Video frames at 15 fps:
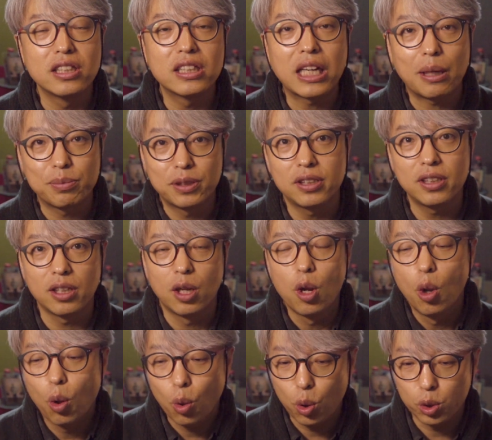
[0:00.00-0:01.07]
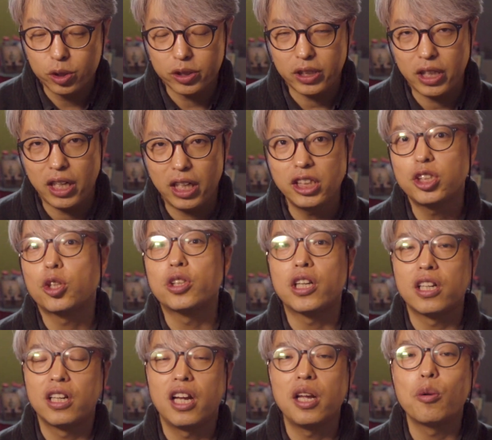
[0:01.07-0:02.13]
그 값을 고스란히
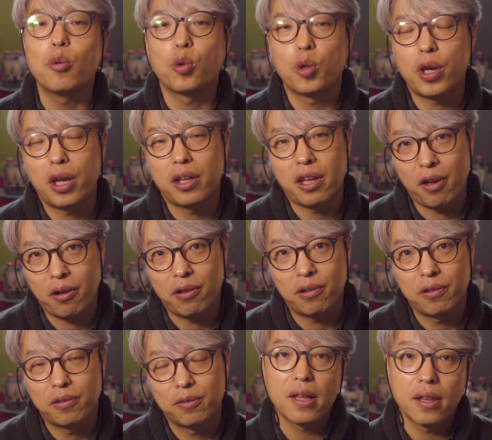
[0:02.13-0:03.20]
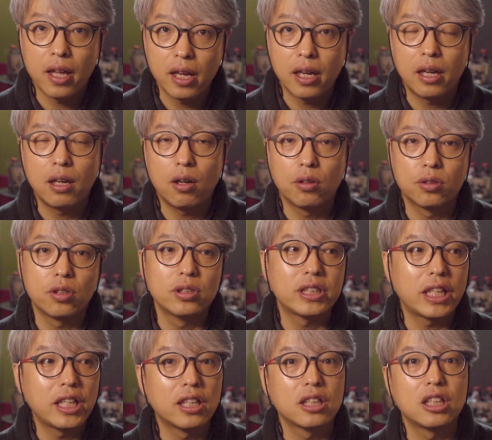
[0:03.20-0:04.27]
저장을 해놓게 돼요. 내가 어떤
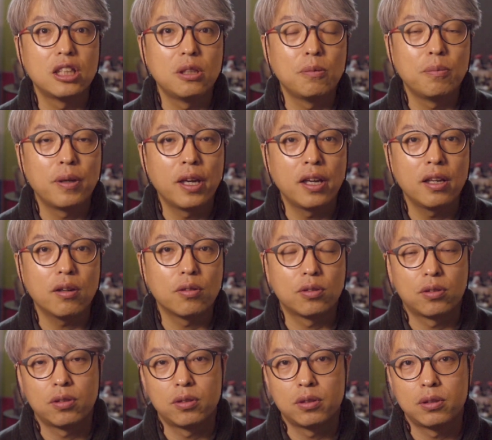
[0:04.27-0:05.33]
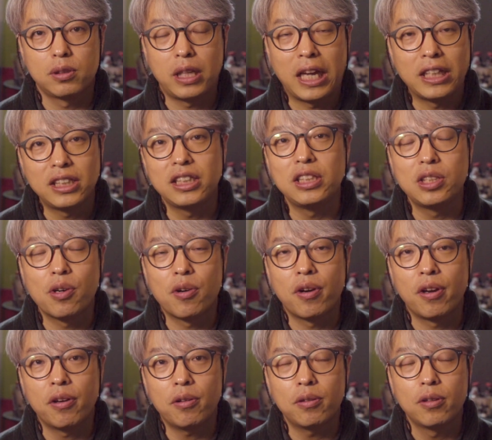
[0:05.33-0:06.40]
찬양팀의 어떤
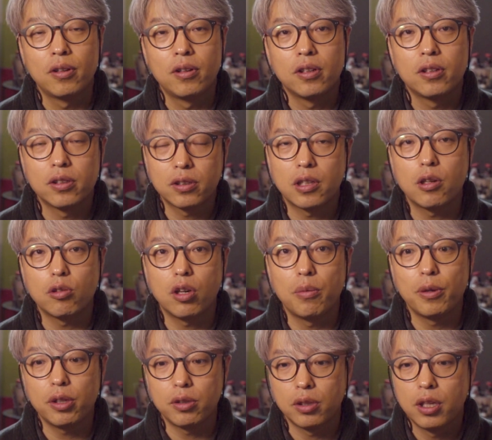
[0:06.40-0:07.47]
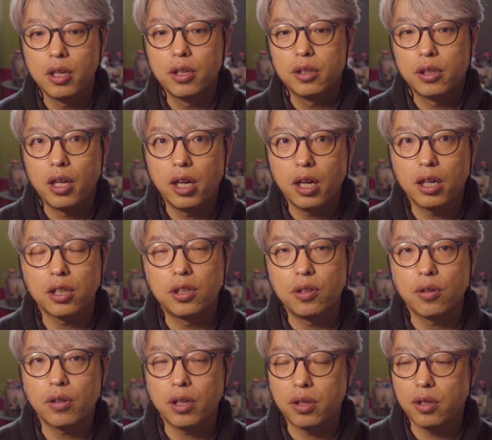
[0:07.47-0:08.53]
엔지니어예요. 그렇다고 하면은 내가
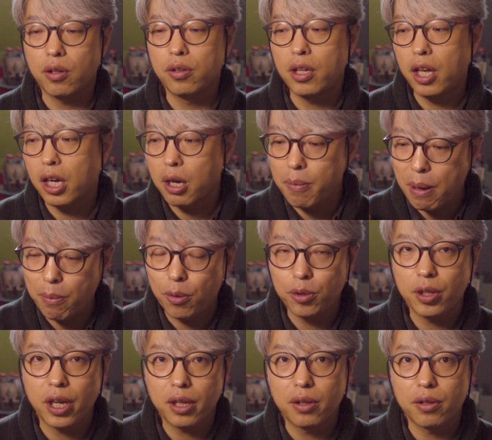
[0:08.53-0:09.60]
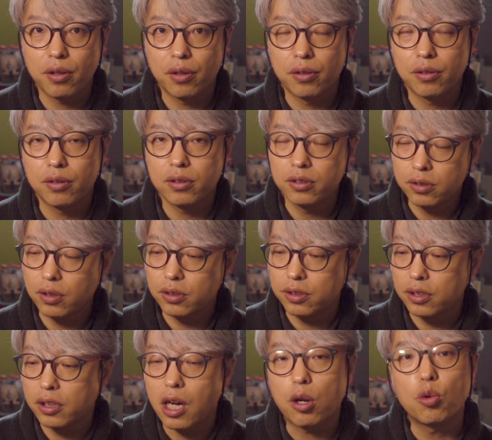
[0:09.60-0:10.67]
기억했던, 내가 메모리했던
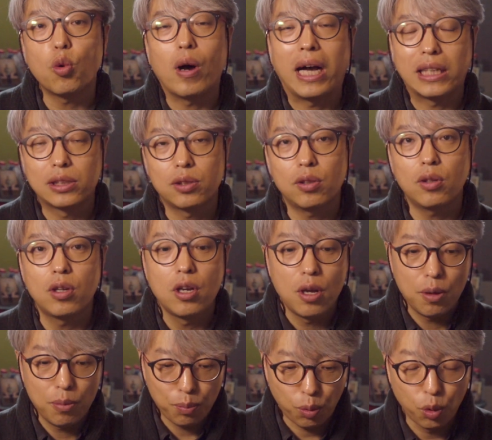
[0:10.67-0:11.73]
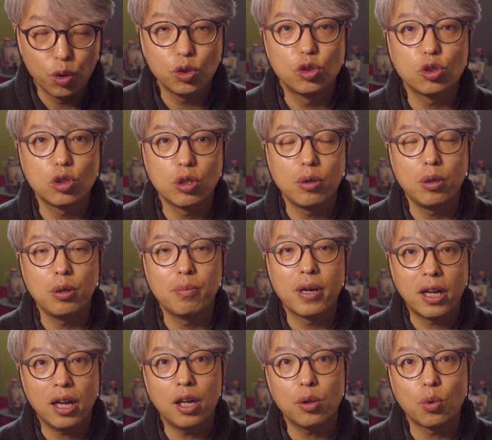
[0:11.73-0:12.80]
그것을 갖고 와서
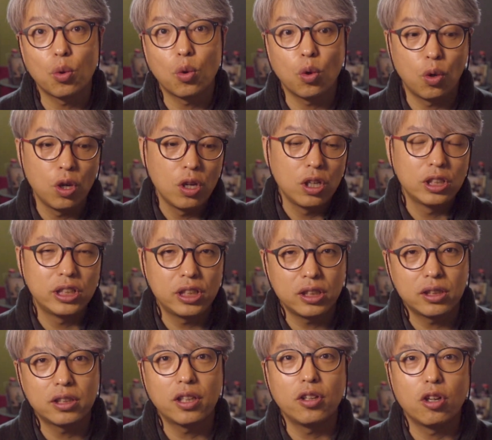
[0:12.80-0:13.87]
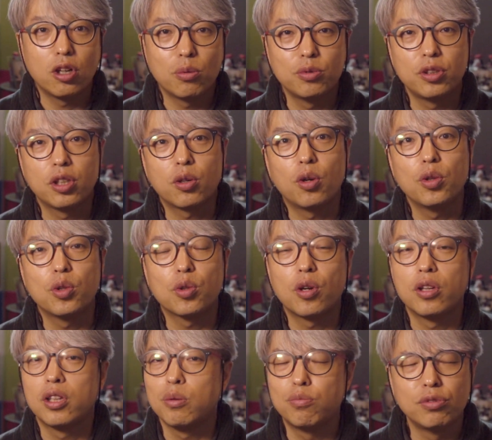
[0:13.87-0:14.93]
보여주기만 해도 쉽게 여러분들이
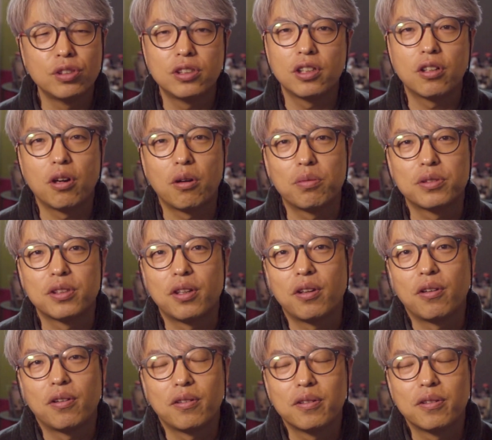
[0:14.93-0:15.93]
컨트롤하는데 문제가 없어요.